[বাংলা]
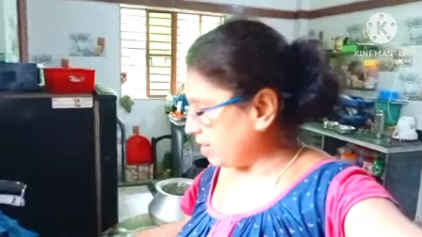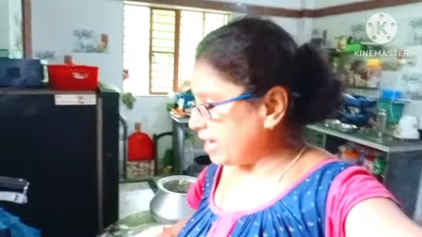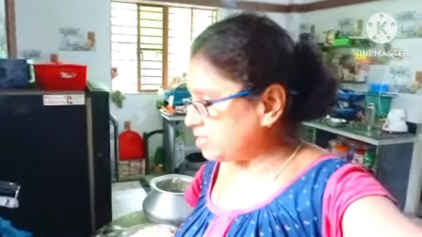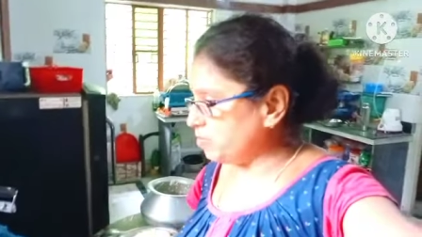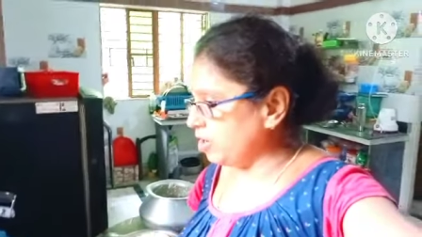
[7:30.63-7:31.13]
করে
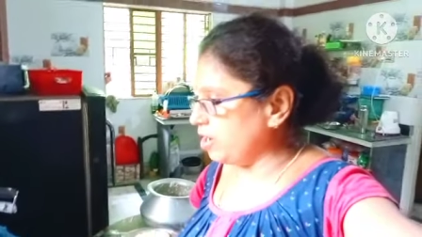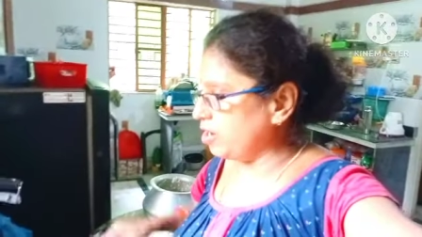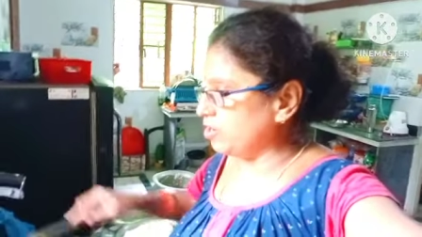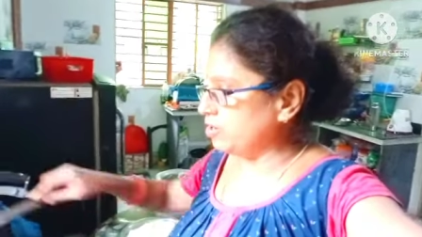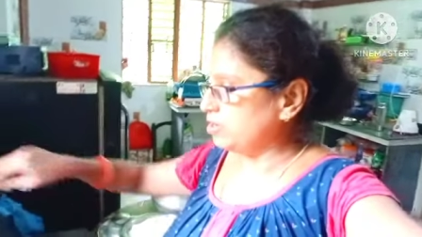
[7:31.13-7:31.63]

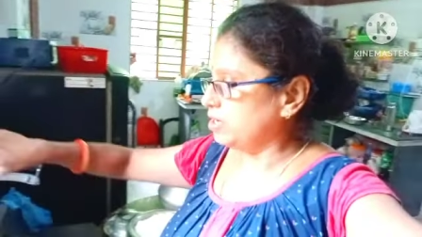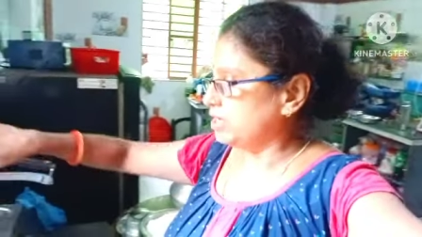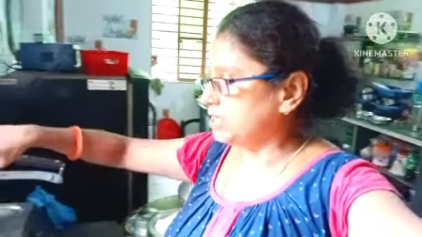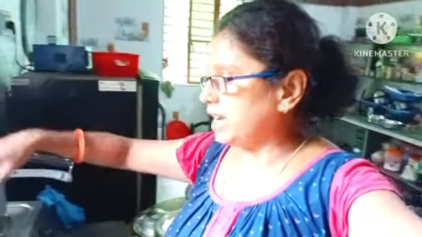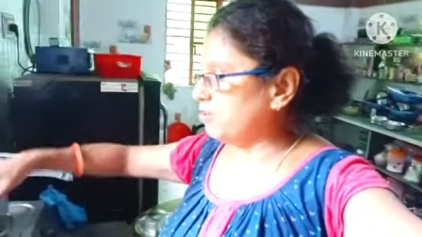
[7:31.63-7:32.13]

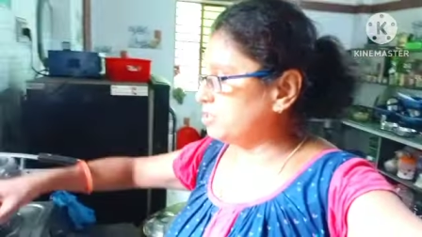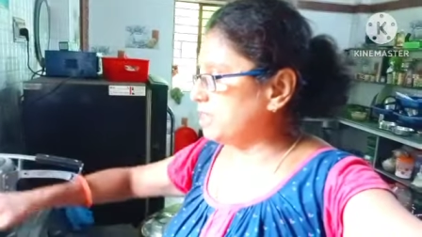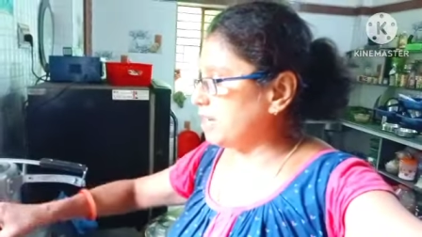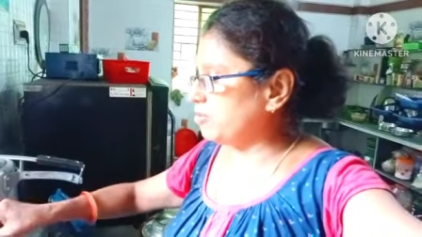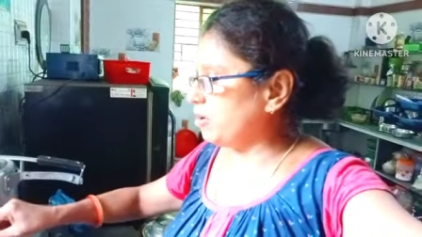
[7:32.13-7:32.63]
আসবো
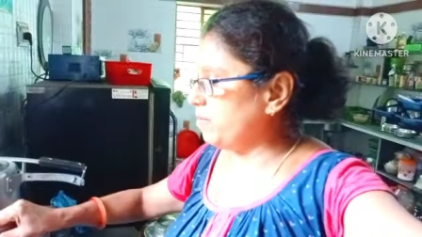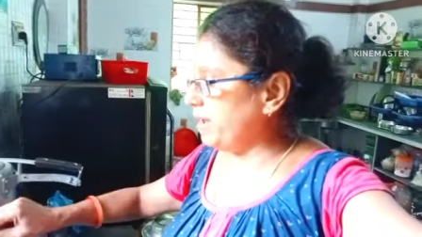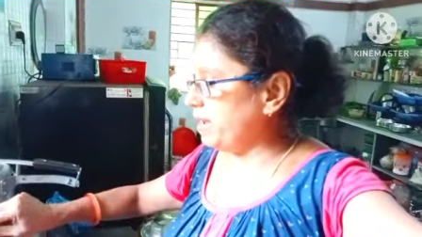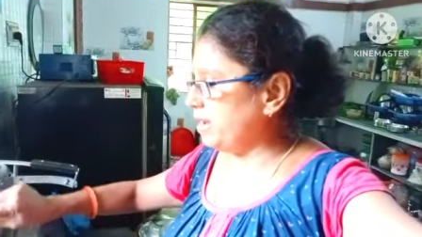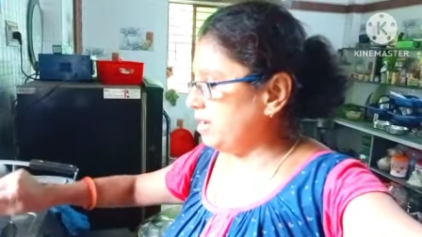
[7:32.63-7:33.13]
স্নান করবি